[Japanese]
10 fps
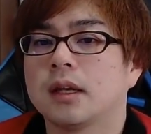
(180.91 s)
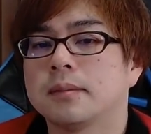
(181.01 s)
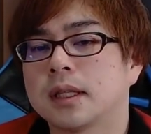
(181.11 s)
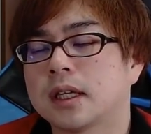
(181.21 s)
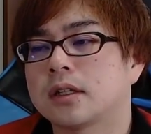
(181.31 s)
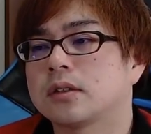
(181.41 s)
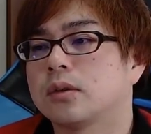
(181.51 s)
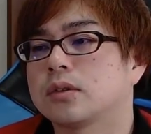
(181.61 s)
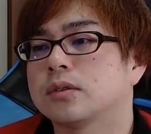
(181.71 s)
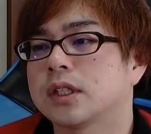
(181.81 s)
まあ、出てくる
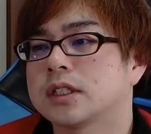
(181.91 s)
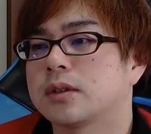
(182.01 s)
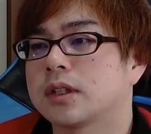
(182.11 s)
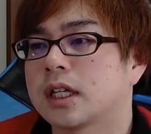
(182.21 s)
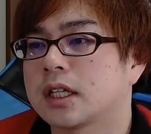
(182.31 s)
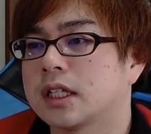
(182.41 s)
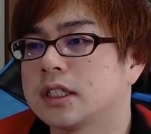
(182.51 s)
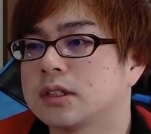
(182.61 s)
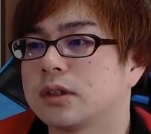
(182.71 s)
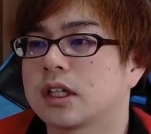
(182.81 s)
トークをね、ゼロで一
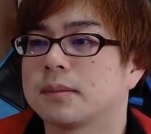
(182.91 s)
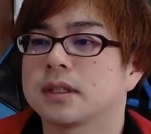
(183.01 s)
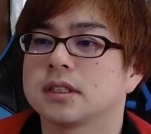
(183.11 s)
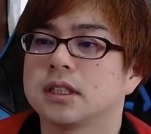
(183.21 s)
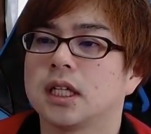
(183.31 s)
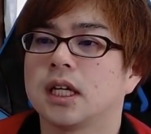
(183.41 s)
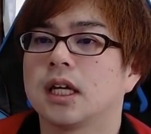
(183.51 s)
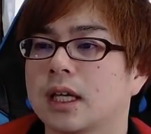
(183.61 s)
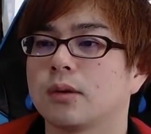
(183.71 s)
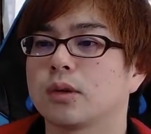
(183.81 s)
掃できますし、
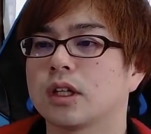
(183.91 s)
横